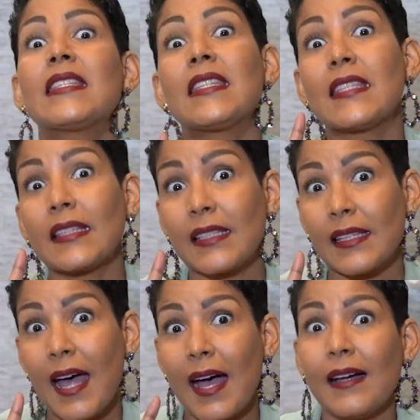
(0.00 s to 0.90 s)
Si se te
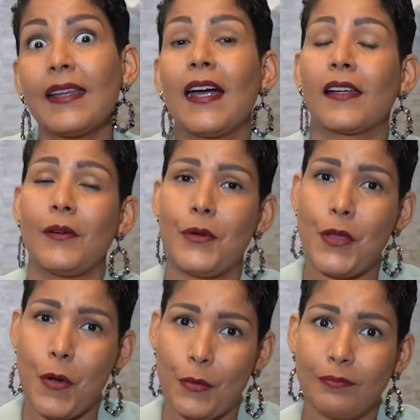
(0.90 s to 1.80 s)
da la
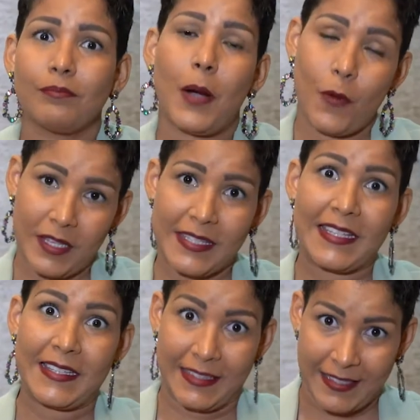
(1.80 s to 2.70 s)
reunión, vamos a decir
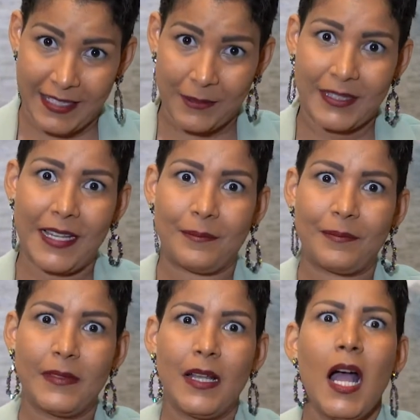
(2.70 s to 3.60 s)
que se te dé, ¿verdad?
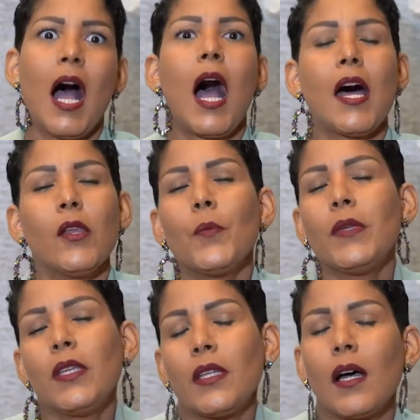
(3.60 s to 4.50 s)
Ah, no,
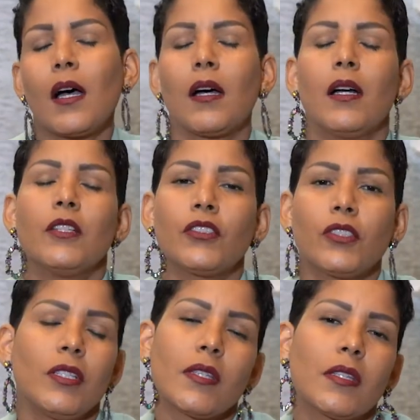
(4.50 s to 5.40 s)
mira,
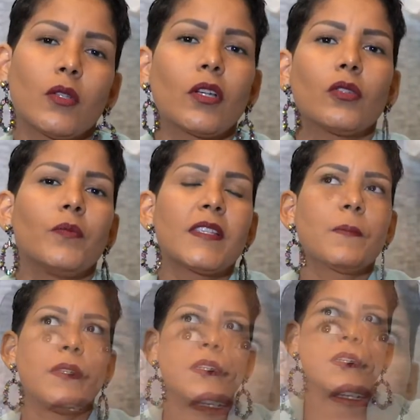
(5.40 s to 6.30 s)
yo necesito que tú me
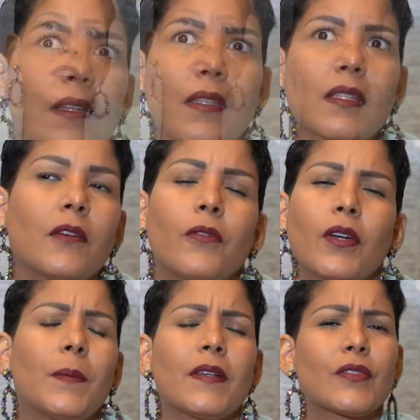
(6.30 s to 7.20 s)
expliques qué fue
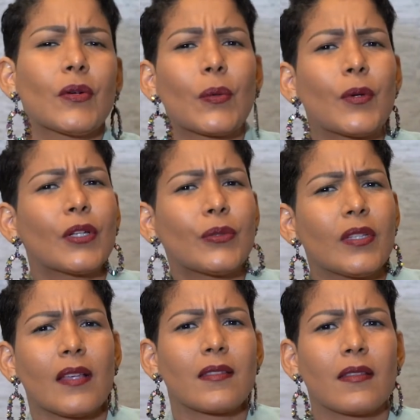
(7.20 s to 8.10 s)
lo que pasó, por qué tú
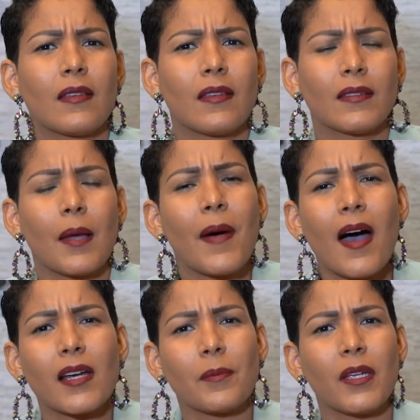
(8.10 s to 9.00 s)
dejaste de,
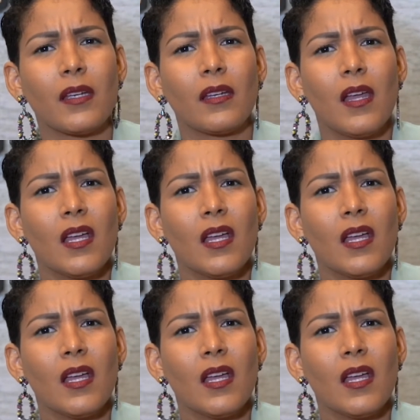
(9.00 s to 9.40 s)
amarme,